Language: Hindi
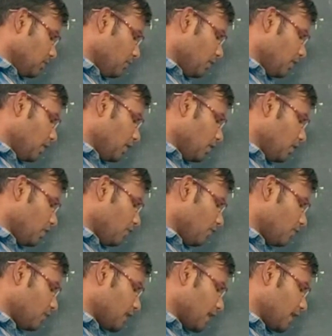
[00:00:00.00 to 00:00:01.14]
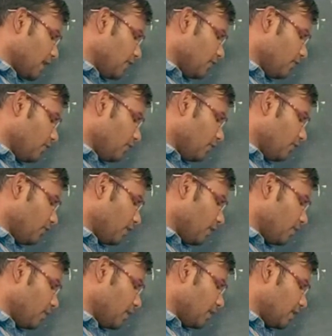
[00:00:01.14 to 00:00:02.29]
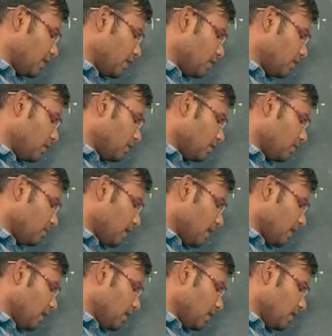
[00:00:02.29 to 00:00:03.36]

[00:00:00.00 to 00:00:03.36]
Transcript: फील्ड ऑफ साइड 15 मीटर बाई